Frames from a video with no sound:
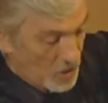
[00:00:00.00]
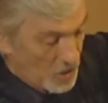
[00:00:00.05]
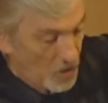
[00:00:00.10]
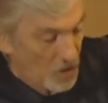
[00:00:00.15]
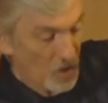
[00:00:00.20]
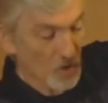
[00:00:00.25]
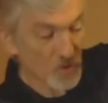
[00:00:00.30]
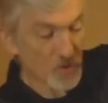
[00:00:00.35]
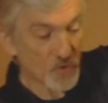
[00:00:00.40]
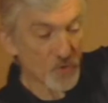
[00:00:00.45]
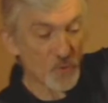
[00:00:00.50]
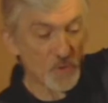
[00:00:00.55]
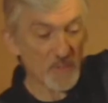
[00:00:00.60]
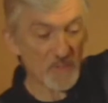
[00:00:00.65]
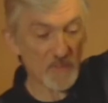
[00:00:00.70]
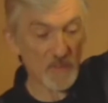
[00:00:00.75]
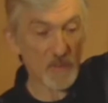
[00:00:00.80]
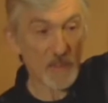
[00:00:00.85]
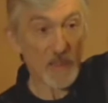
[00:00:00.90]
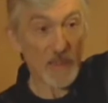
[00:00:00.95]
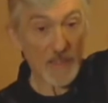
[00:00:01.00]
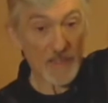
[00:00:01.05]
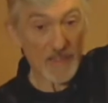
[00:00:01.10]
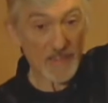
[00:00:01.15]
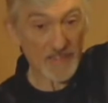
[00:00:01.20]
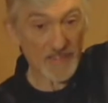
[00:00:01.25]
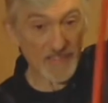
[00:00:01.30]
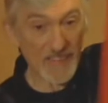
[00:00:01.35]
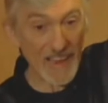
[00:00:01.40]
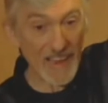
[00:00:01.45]
Ensuite,
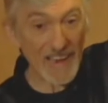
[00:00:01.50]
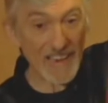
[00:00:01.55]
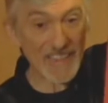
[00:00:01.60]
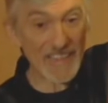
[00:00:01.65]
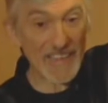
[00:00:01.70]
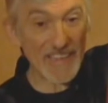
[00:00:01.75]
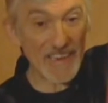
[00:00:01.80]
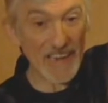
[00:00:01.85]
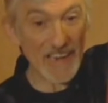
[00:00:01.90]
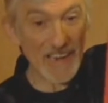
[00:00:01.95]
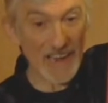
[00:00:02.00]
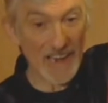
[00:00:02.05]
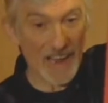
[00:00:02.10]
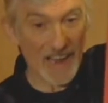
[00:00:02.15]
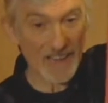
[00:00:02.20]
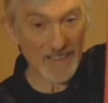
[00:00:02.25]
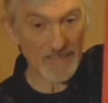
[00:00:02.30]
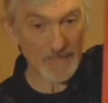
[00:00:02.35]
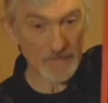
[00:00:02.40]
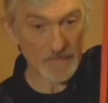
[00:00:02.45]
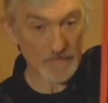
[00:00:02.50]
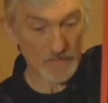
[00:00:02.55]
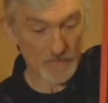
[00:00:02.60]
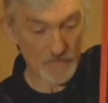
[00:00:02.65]
tel qu'il est là,